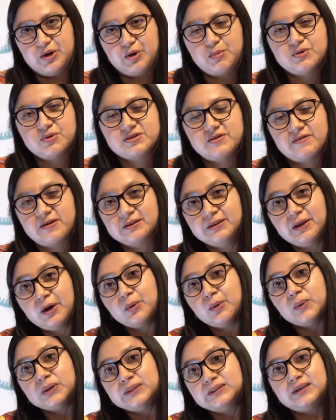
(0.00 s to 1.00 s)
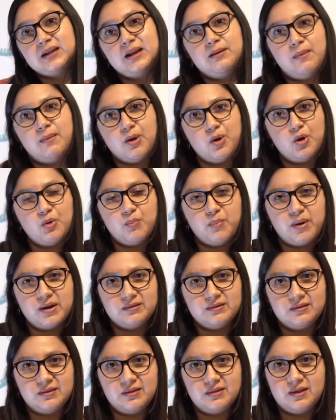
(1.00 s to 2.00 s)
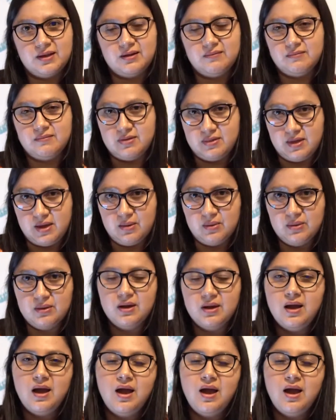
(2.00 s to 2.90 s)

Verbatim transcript: Como se habrán dado cuenta, en la mayor parte del video